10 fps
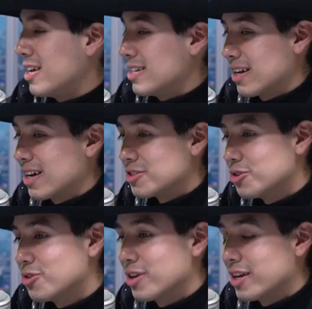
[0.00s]
Esa
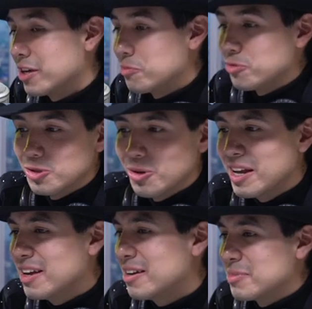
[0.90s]
canción, eh, pues yo
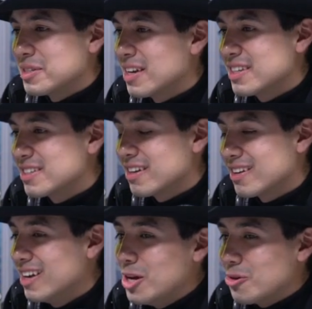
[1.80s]
la empecé a hacer